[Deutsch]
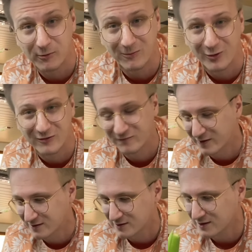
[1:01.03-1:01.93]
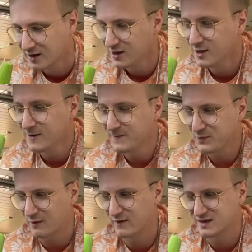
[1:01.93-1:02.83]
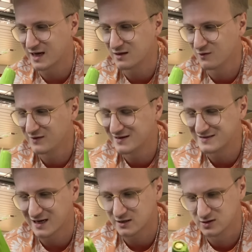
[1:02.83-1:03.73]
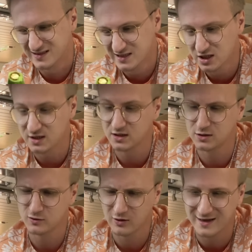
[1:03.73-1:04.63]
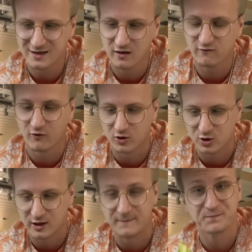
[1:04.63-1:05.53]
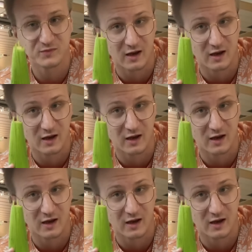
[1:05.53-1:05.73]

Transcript: Popcorn fertig. Aber ich kann es mir, wie gesagt, nicht so richtig vorstellen.